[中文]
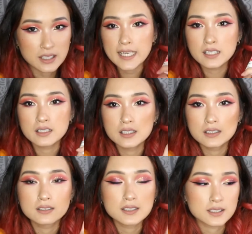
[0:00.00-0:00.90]
下一个
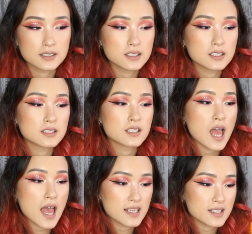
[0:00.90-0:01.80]
呢，这个是
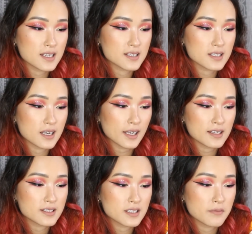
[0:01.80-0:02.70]
Essence 的
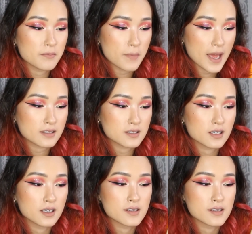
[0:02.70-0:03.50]
Instant Matte